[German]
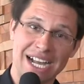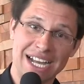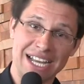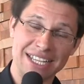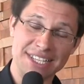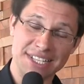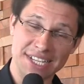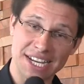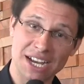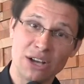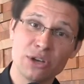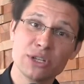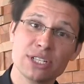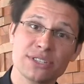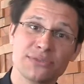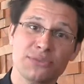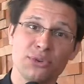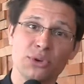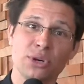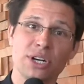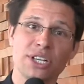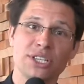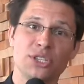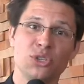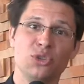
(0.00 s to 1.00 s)
sehr
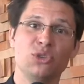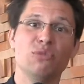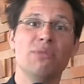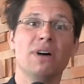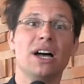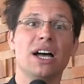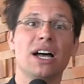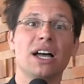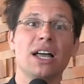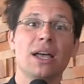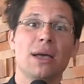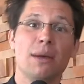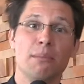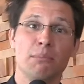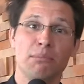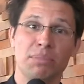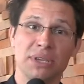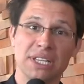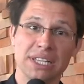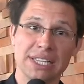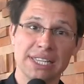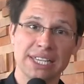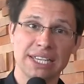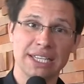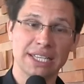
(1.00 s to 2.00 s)
ausführlich über
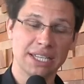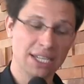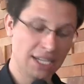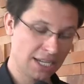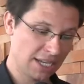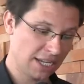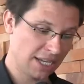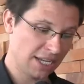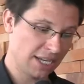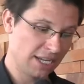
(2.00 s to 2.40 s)
Building